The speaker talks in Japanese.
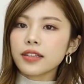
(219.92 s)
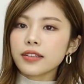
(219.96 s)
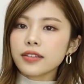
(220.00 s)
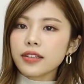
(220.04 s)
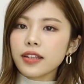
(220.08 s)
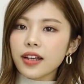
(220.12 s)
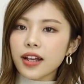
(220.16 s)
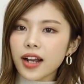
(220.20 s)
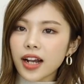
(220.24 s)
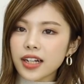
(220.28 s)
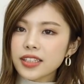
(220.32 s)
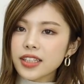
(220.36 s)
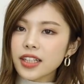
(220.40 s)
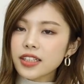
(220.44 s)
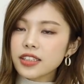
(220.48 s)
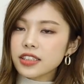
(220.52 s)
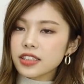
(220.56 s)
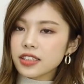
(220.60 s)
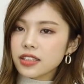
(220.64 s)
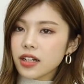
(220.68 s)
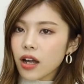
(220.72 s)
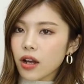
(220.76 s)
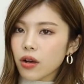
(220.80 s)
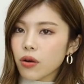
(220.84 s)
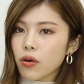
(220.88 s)
で
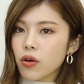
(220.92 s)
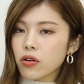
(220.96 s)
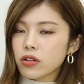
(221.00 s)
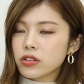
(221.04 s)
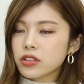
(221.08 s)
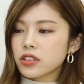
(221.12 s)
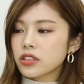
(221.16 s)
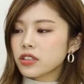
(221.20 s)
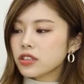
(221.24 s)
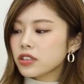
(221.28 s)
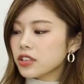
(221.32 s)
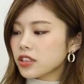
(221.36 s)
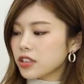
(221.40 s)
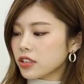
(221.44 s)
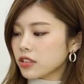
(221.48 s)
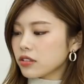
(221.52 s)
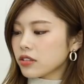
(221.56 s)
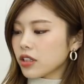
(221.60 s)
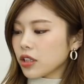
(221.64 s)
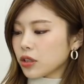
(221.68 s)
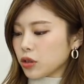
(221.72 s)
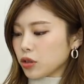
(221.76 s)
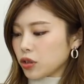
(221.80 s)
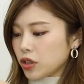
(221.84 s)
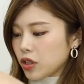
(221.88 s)
形が
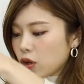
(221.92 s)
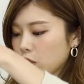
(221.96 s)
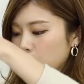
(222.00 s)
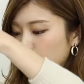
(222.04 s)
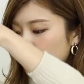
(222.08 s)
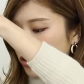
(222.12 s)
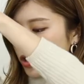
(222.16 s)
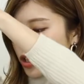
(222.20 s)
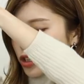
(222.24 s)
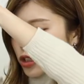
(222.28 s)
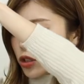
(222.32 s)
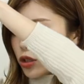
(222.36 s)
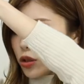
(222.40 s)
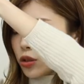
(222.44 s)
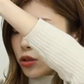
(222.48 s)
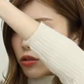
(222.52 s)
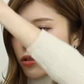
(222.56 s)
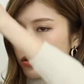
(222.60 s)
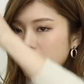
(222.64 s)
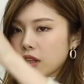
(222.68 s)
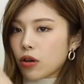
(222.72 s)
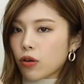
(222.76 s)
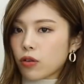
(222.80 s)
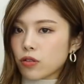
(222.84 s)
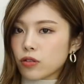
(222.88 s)
コクーンシルエットということでちょっ
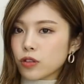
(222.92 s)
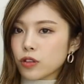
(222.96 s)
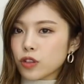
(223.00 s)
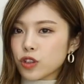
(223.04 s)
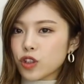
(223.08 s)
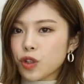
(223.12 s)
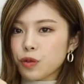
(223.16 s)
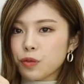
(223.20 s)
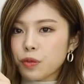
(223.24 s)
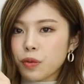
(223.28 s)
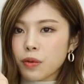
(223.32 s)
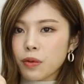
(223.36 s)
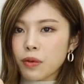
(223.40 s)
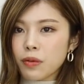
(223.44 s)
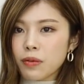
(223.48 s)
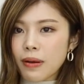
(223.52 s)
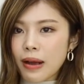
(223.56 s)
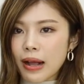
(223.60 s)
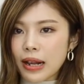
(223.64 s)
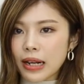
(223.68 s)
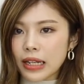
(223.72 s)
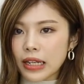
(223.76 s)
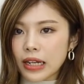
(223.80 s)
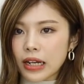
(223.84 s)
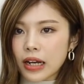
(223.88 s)
とねこの太もも
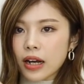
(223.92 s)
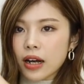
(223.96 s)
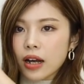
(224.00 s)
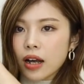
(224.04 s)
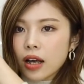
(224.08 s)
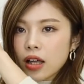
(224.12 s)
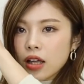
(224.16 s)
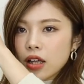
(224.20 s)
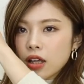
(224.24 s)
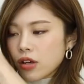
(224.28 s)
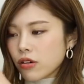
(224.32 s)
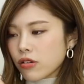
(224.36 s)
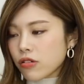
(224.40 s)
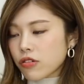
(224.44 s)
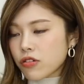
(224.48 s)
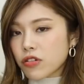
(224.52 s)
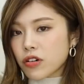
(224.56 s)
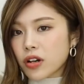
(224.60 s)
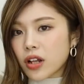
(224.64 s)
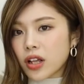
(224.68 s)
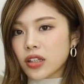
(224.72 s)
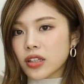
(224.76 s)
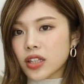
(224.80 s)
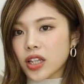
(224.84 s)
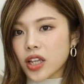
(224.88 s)
周りが膨
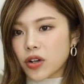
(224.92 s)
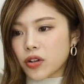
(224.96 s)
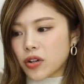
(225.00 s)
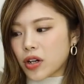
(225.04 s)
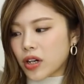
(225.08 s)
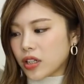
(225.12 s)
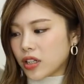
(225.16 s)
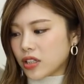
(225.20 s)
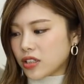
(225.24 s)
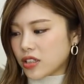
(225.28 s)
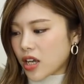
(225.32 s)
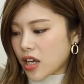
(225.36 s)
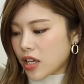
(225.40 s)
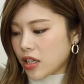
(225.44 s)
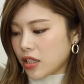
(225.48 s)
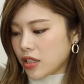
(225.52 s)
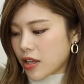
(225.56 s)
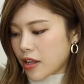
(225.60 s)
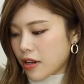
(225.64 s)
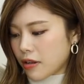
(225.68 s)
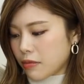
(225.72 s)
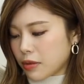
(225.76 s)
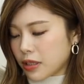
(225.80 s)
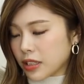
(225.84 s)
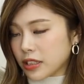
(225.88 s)
らんだようなデザインに
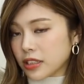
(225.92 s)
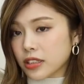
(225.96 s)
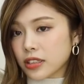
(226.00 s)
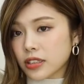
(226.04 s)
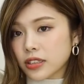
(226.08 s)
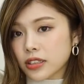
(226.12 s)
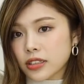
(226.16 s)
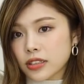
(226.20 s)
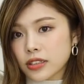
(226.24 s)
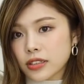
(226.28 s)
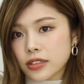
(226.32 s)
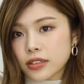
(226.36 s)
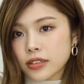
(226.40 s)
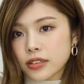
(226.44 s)
なります